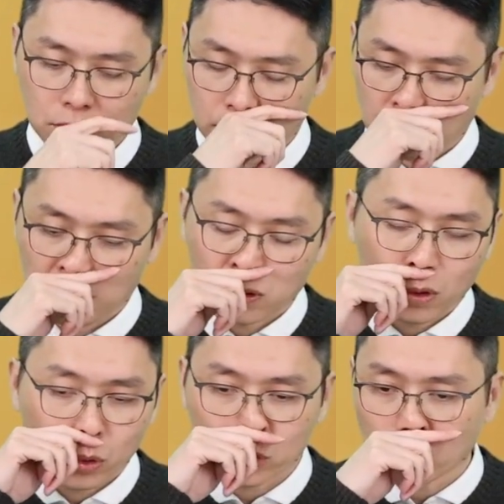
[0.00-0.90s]
所以你说
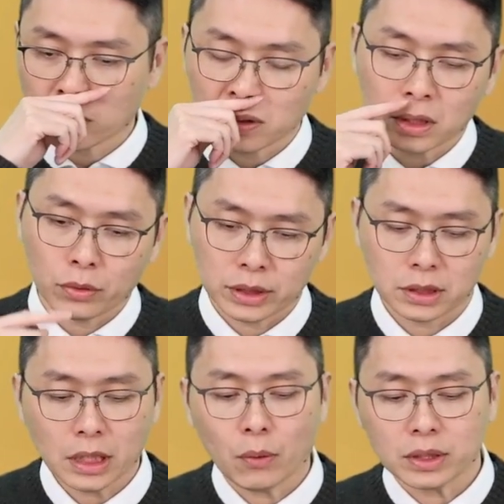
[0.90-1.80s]
如果说从这个位置
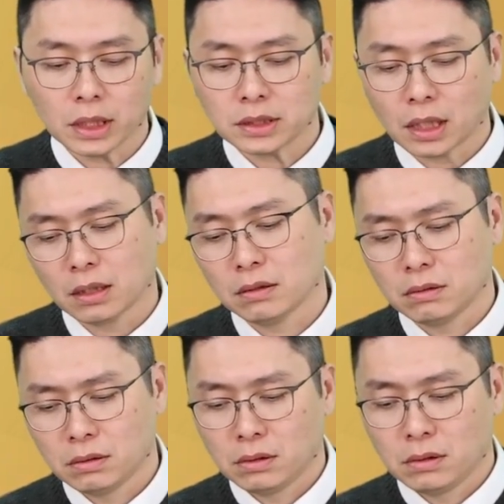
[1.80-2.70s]
再往上涨，
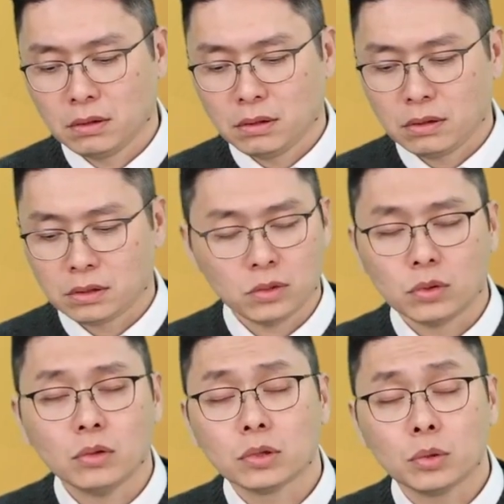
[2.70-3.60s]
其实
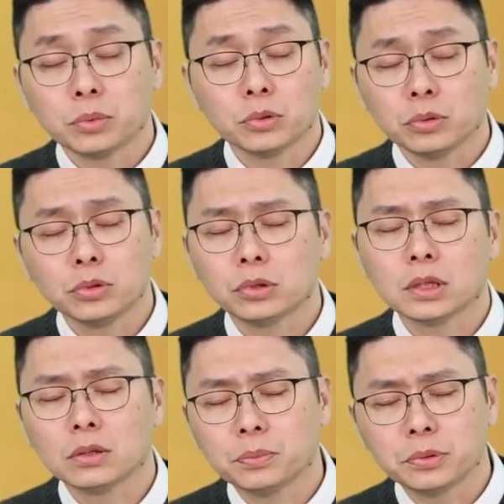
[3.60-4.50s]
我认为都不不预
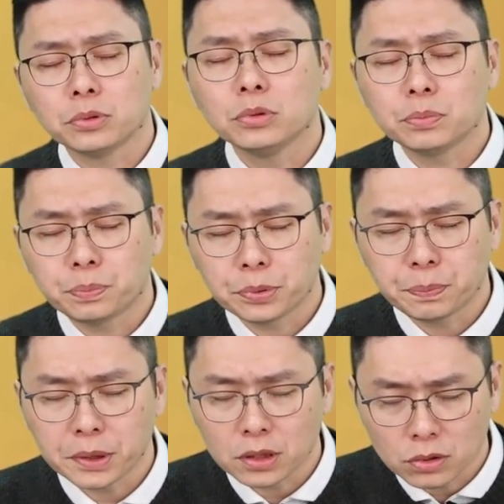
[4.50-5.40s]
设不预不
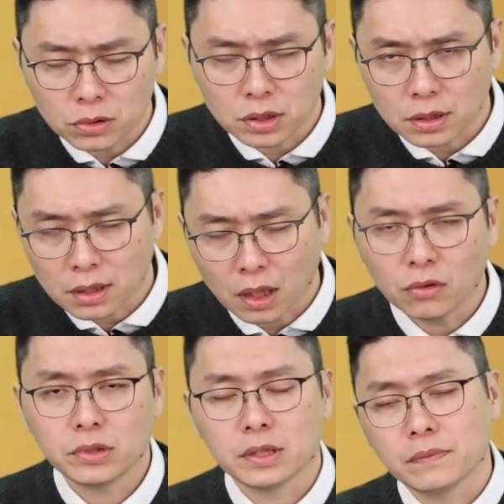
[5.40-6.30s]
必预设
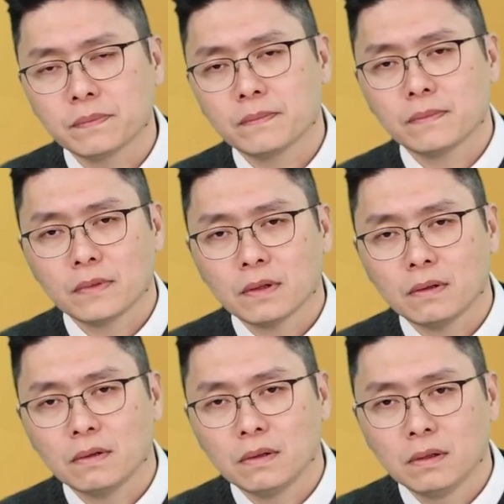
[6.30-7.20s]
高低。
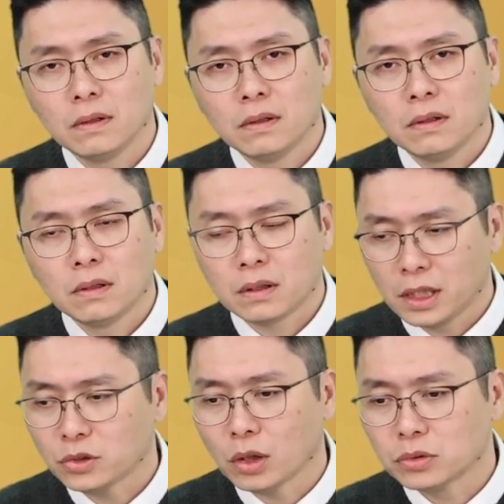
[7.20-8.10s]
可
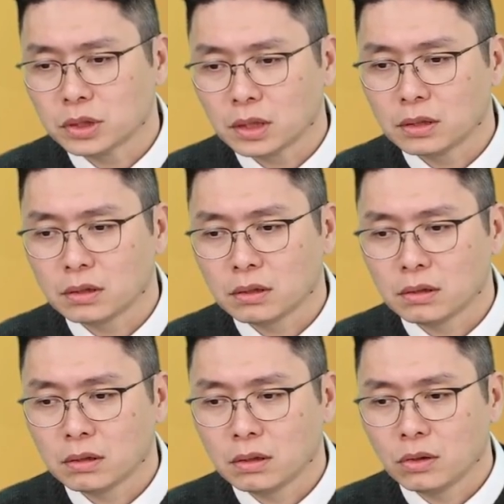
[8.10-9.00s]
以赚五成，
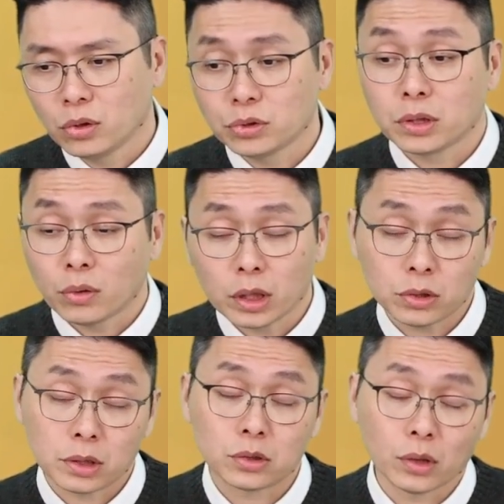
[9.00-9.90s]
或许很快
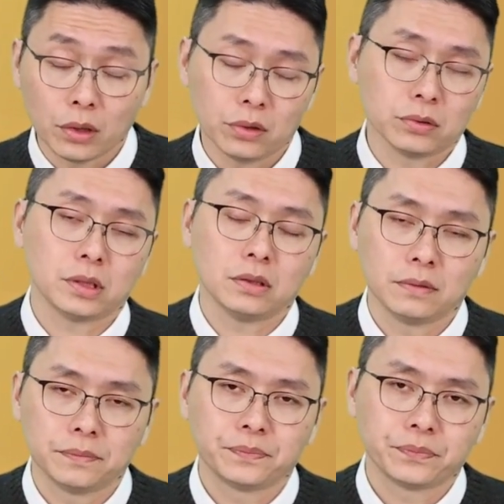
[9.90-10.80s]
就可以赚六成，
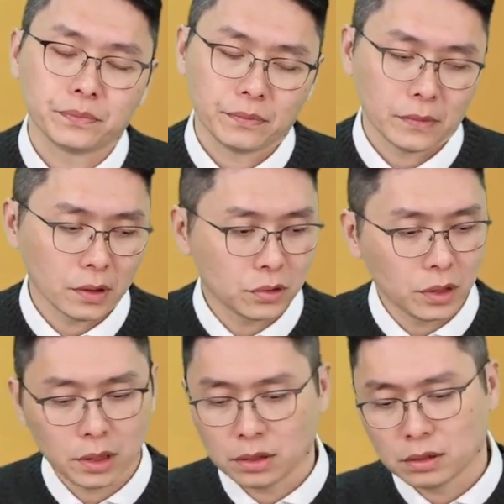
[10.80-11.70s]
所
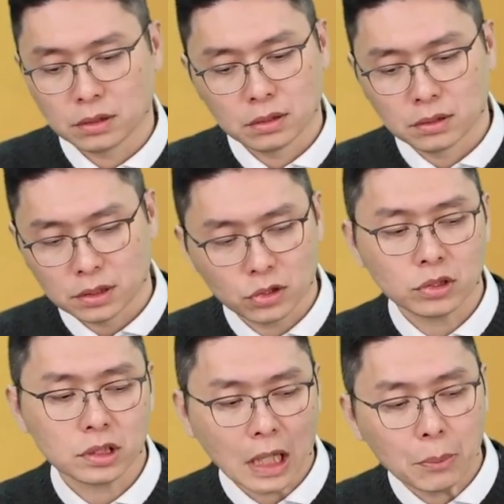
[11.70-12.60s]
以这就
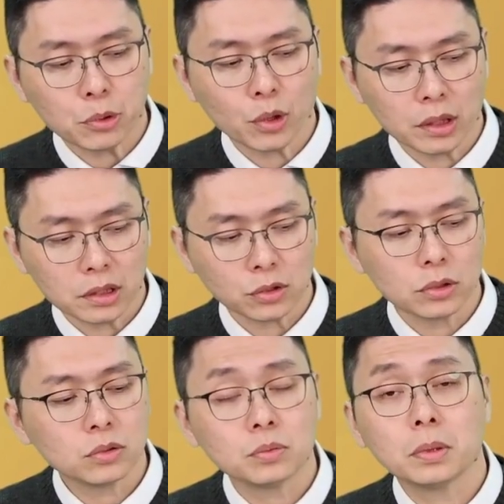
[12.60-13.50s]
是个大波段格局
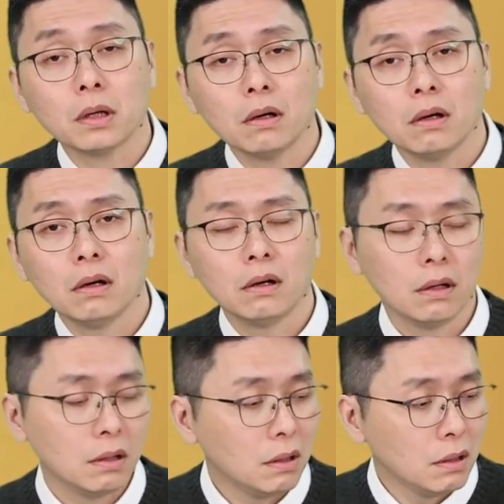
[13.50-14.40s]
的股票。
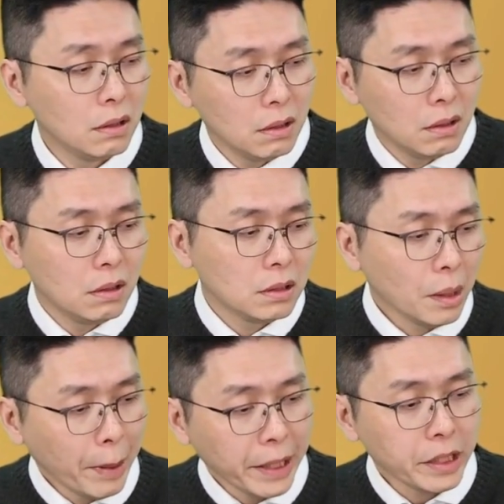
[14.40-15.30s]
那
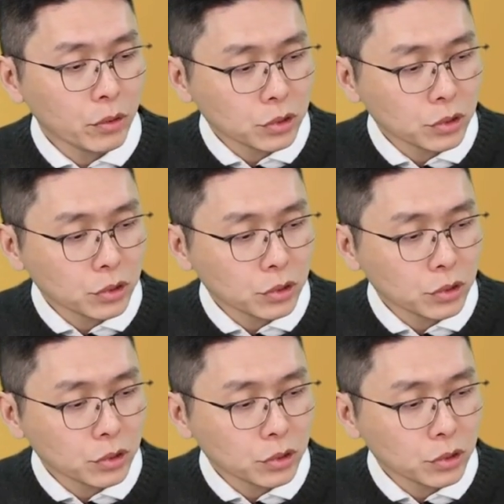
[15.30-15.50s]
盘一我